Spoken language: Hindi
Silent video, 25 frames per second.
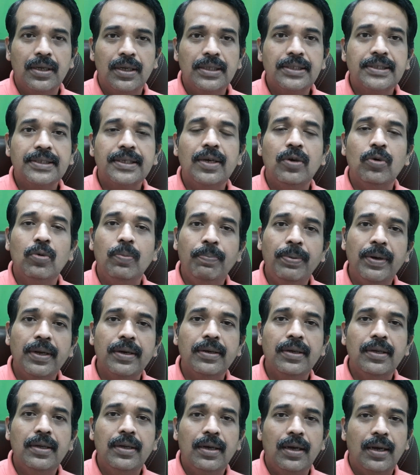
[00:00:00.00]
इसके
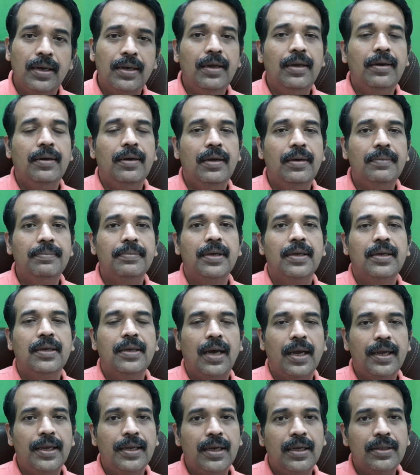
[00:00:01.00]
ऊपर अगर हम
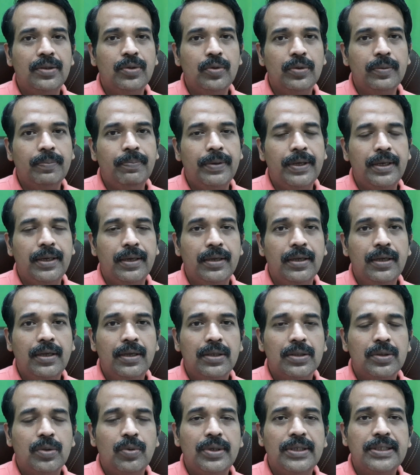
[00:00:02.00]
गाय का दूध पिए
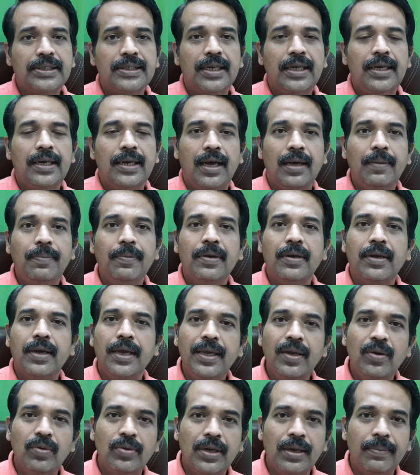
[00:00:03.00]
तो इसके लाभ
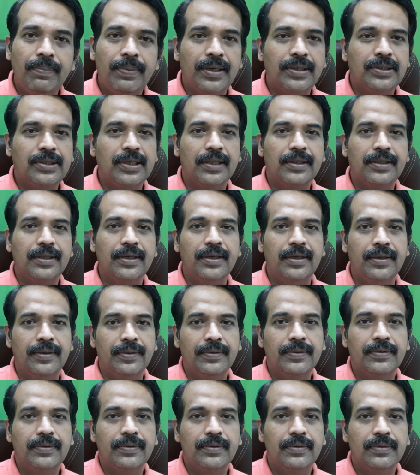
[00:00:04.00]
कई गुना बढ़ जाते हैं
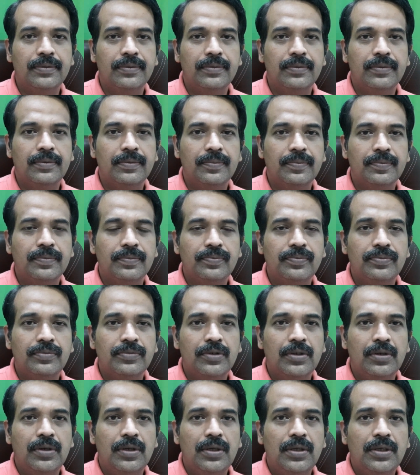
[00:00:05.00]

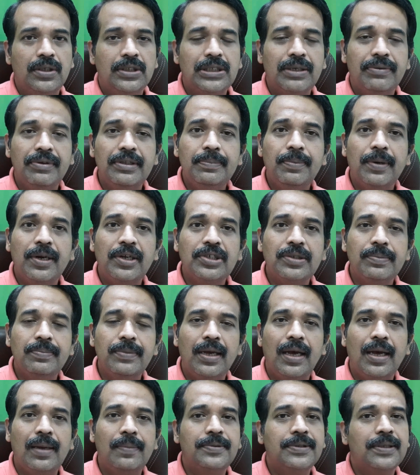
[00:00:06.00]
च्यवनप्राश
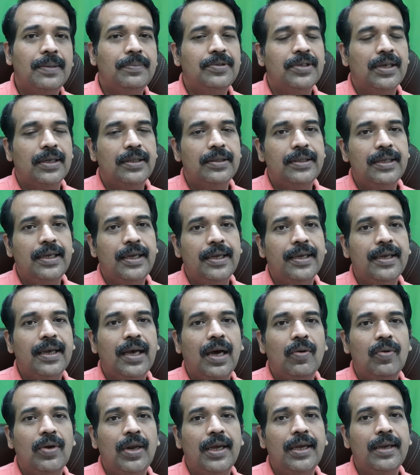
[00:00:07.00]
में आप सब जानते हैं कि
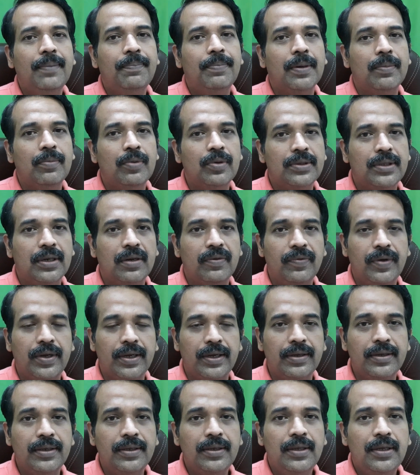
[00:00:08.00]
आंवला एक प्रमुख द्रव्य
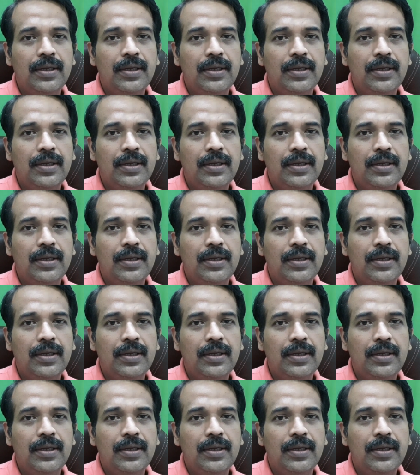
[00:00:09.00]
है